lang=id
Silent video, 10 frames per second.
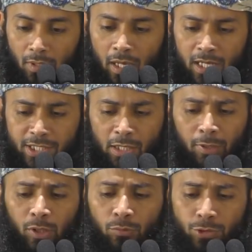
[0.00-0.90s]

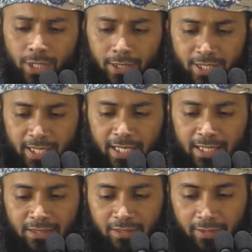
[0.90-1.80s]
Assalamualaikum Ustaz, saya
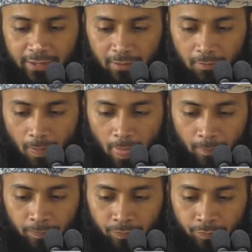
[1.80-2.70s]
ingin tanya.
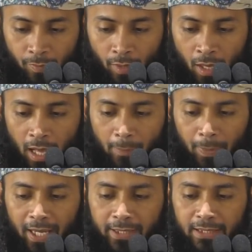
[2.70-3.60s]

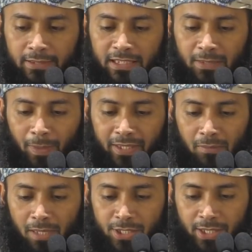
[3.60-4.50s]
Apakah nanti di
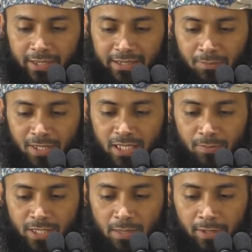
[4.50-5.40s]
padang mahsyar kita masih
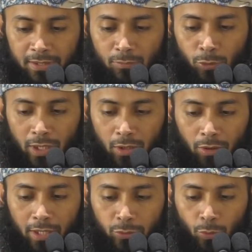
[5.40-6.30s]
bisa bertemu dengan
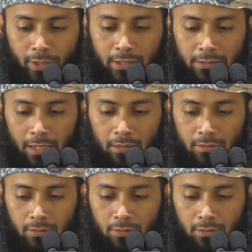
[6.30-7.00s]
orang tua kita?